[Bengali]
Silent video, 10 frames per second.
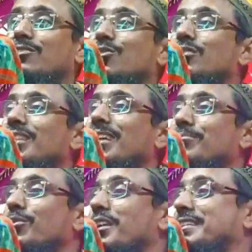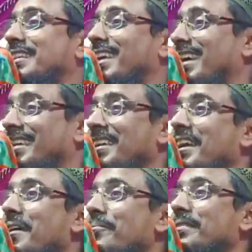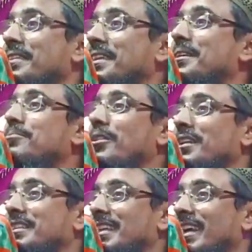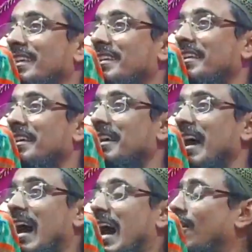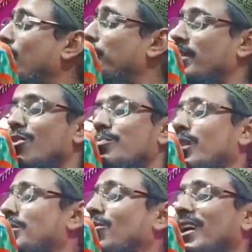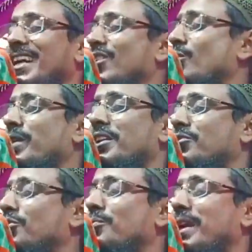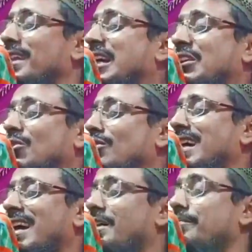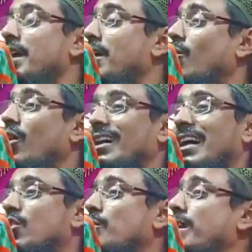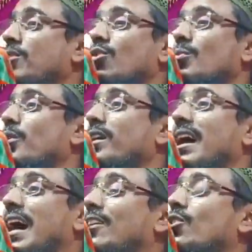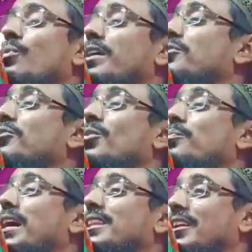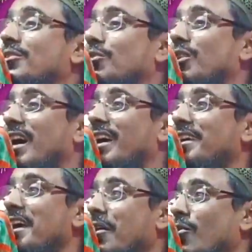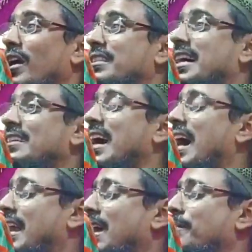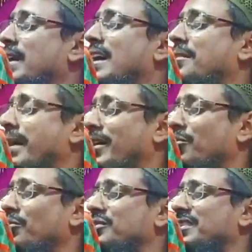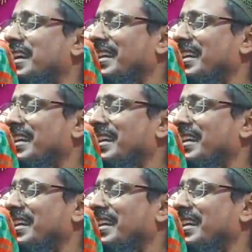ভাষণ দিয়ে বলেছিলেন কি বলেছিলেন আরবের উপর অনারবের কোনো প্রাধান্য নাই অনারবের উপর আরবের কোনো প্রাধান্য নাই অর্থাৎ আরাবিয়ান মানুষ